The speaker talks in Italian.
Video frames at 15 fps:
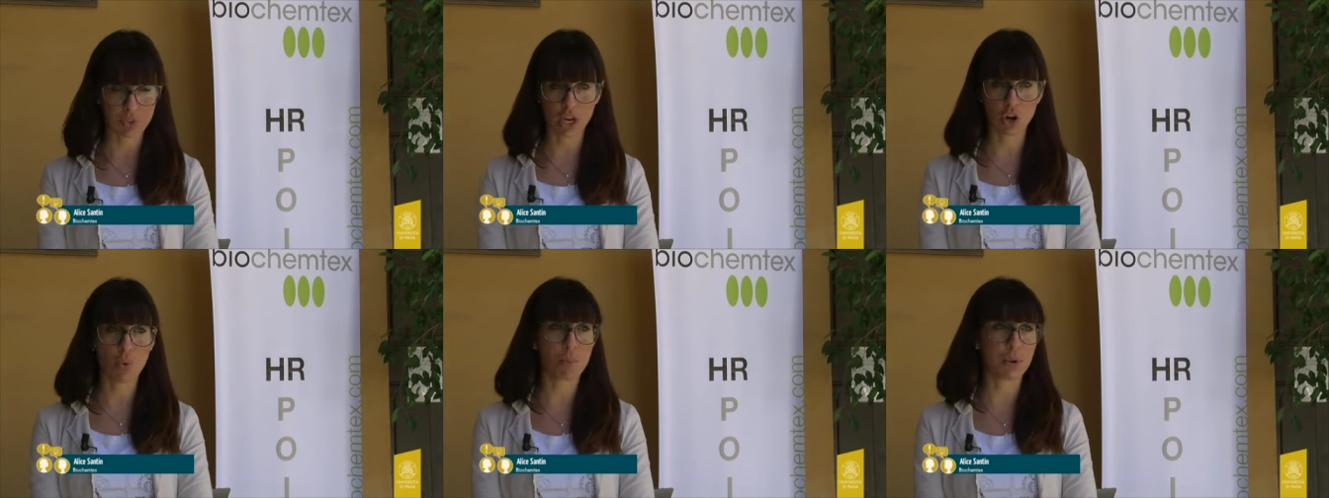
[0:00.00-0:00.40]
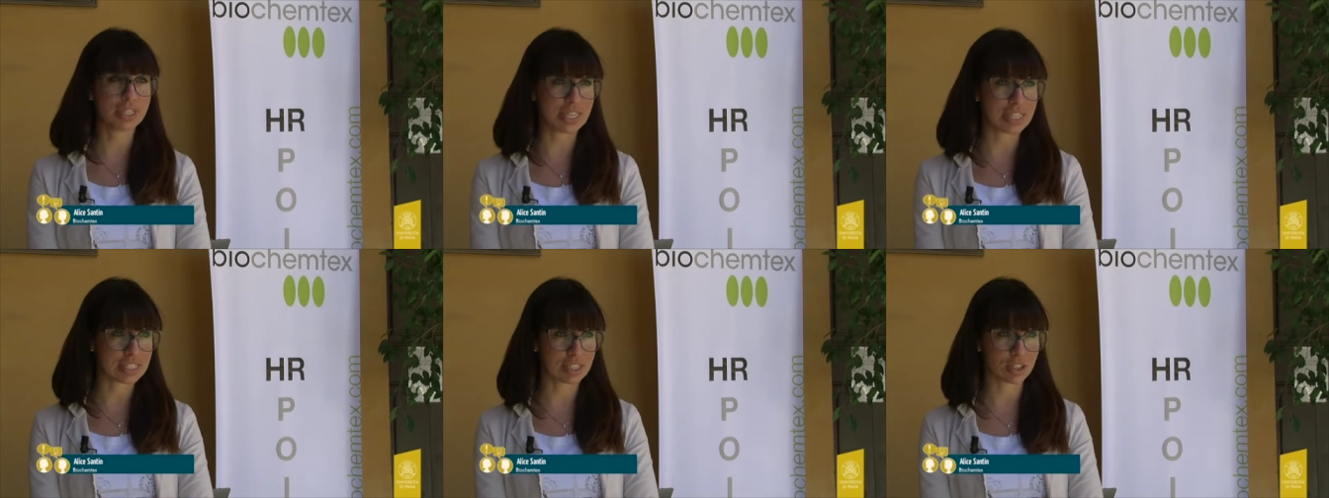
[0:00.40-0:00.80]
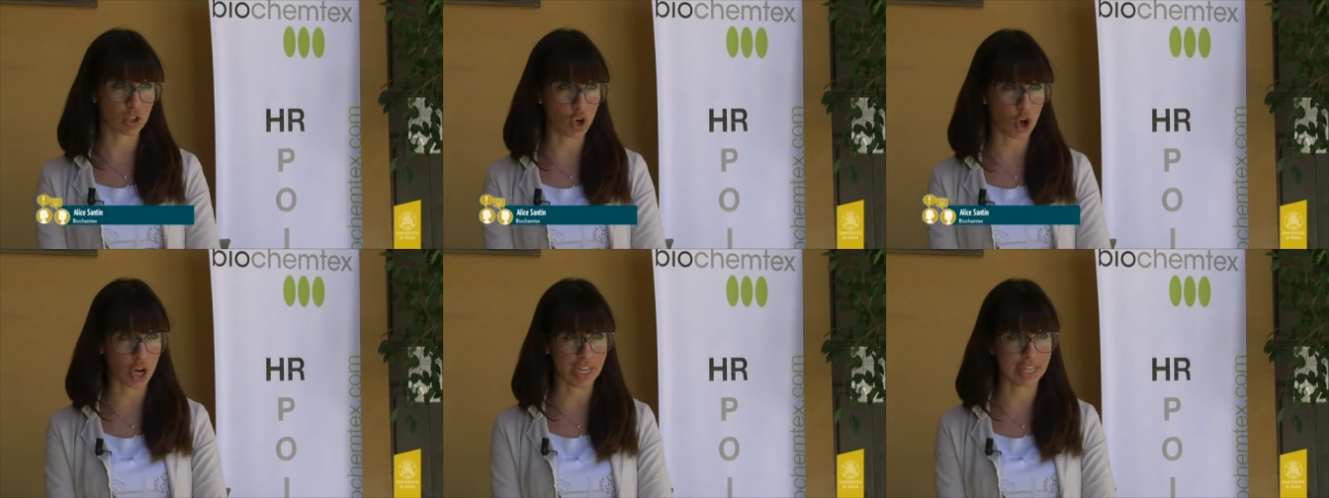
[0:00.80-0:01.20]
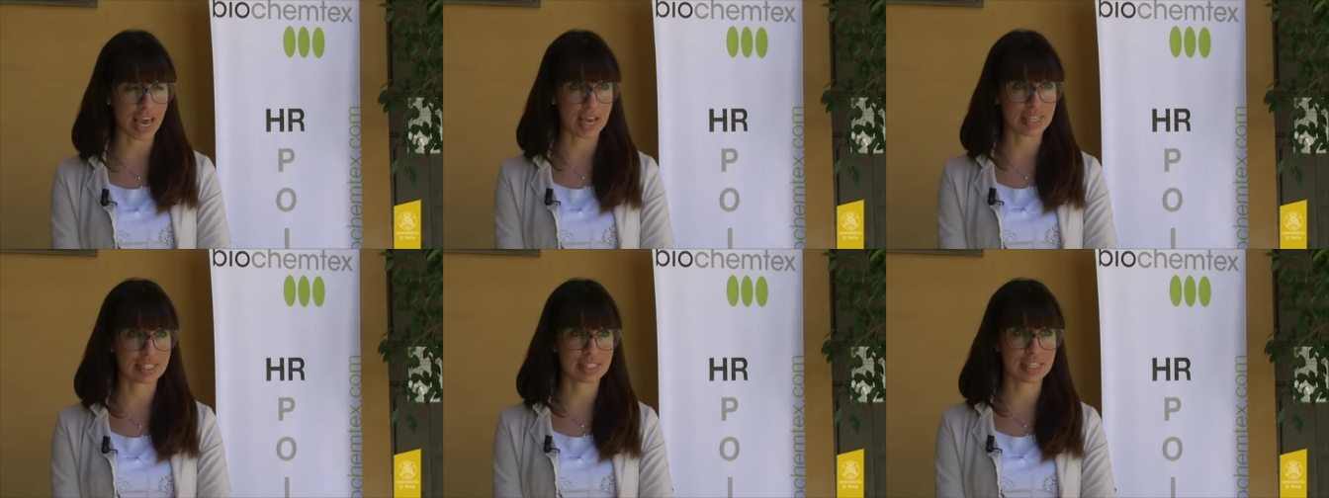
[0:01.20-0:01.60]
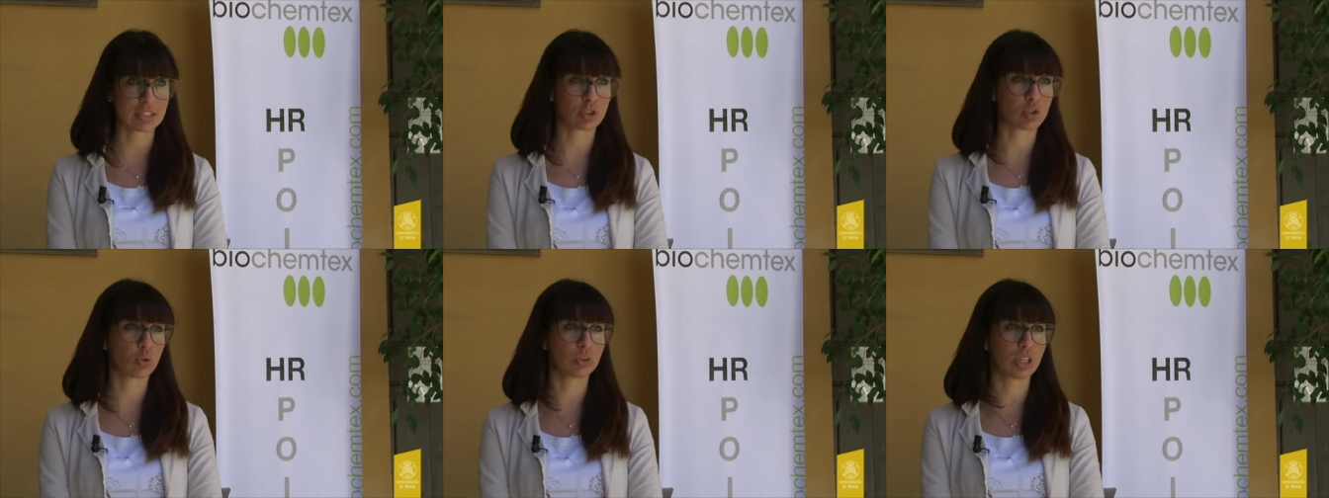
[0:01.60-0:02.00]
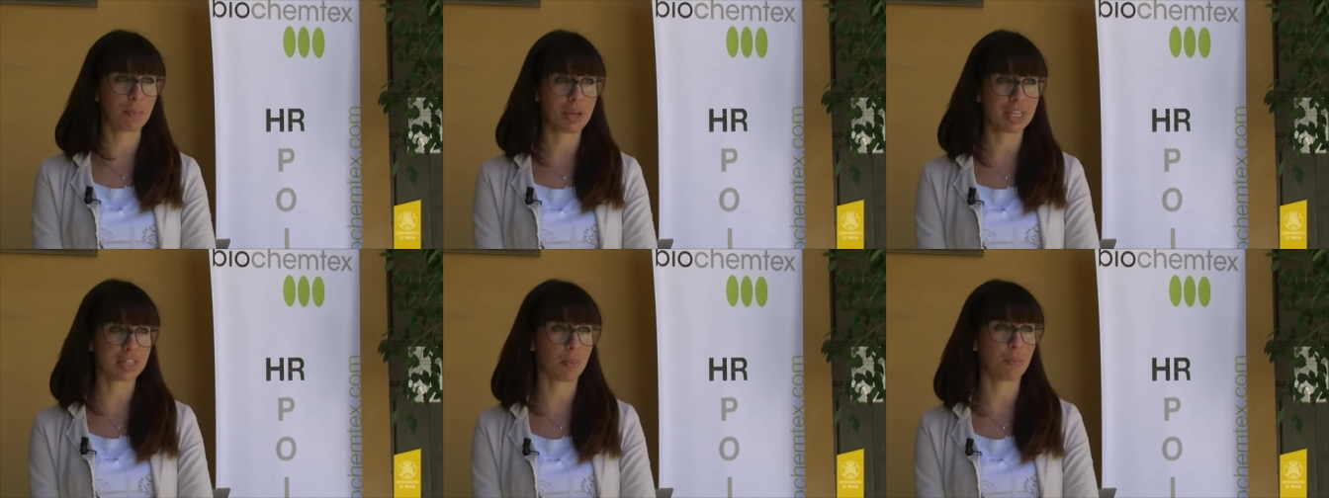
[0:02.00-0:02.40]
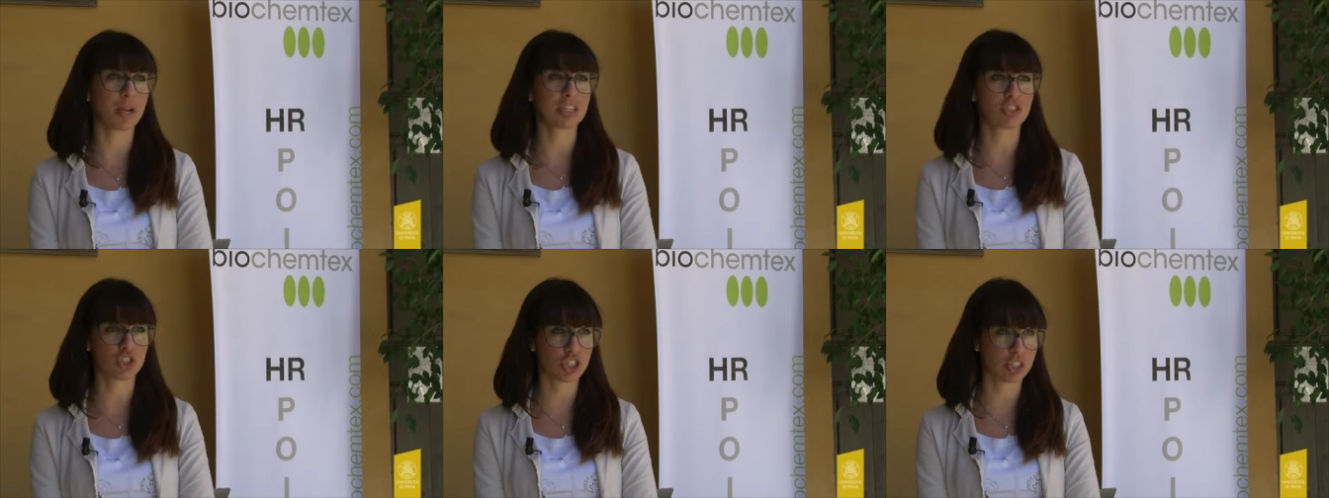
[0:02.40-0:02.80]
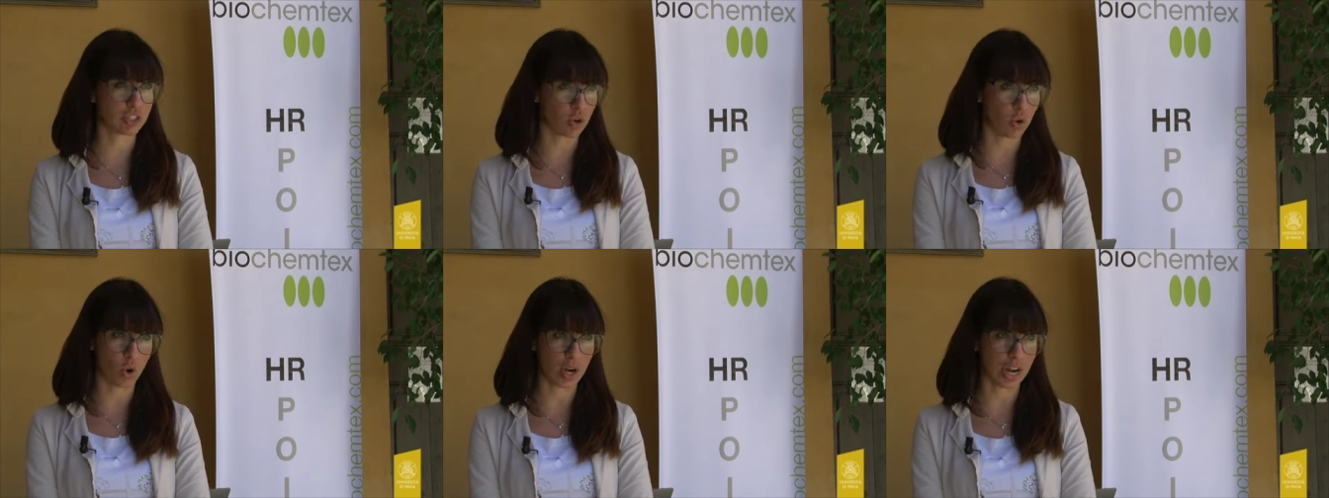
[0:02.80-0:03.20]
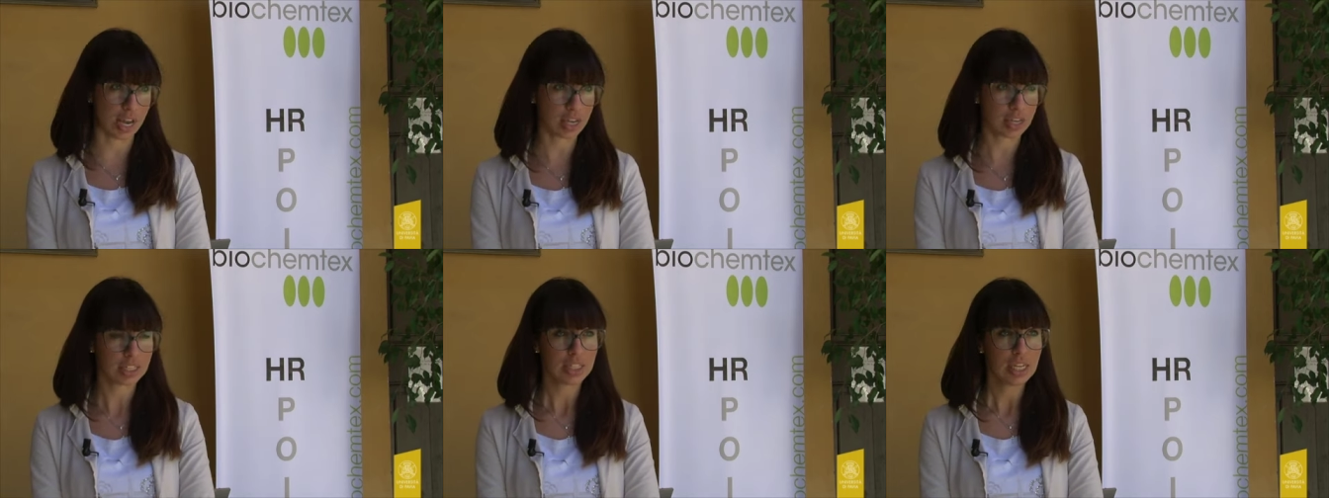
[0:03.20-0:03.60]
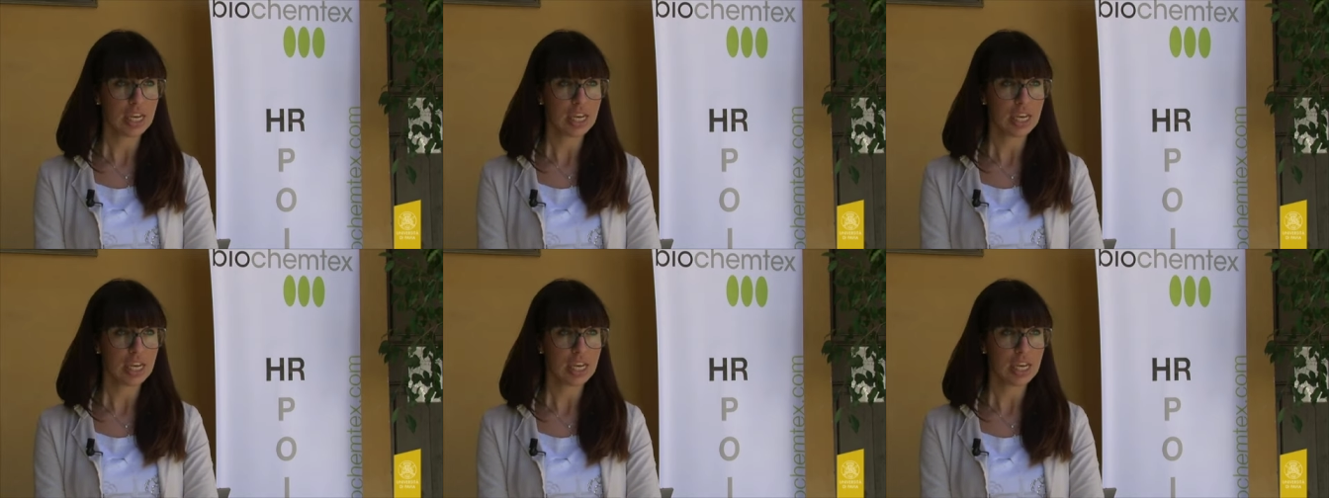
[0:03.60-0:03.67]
Che competenze sono richieste? Assolutamente precisione,